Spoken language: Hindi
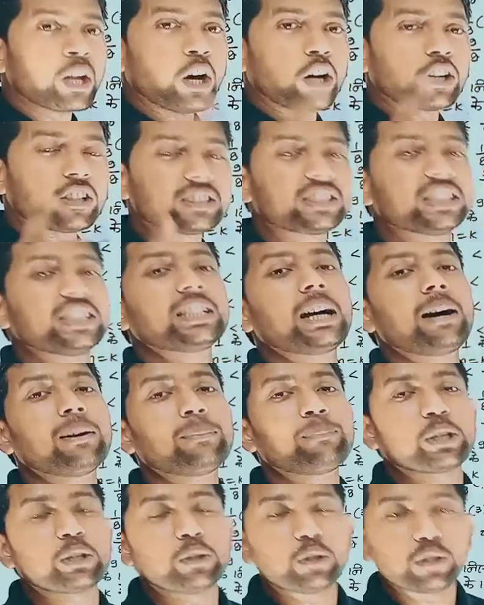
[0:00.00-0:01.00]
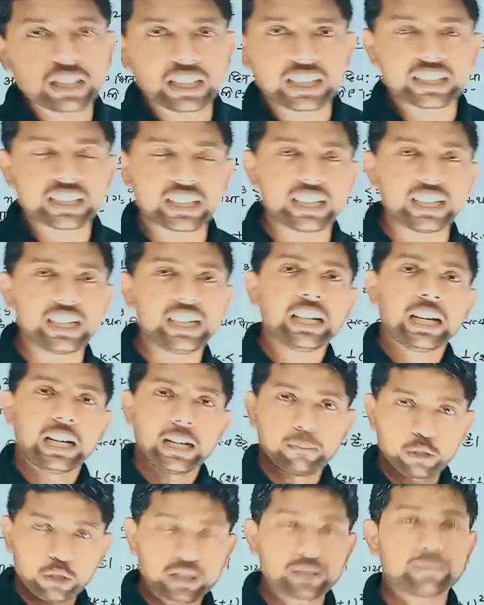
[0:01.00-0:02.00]
और इसी का प्रयोग करके
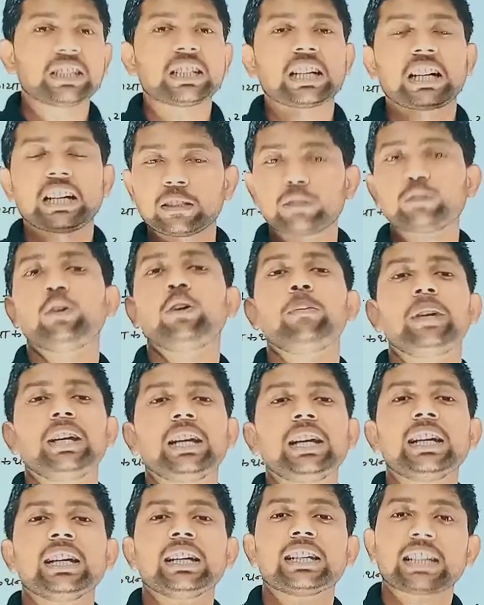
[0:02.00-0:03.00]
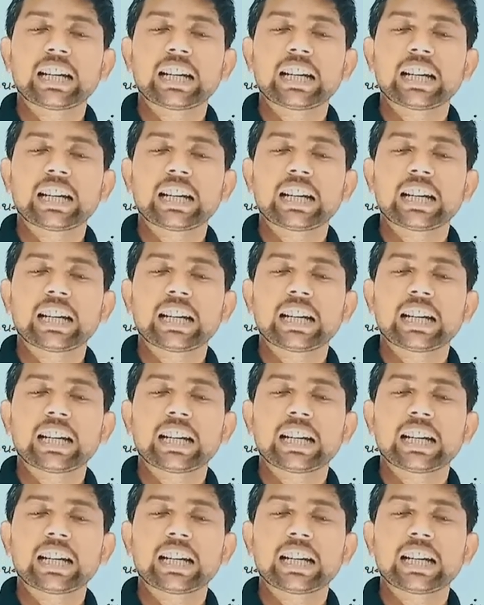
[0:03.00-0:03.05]
हम लोग समीकरण दो में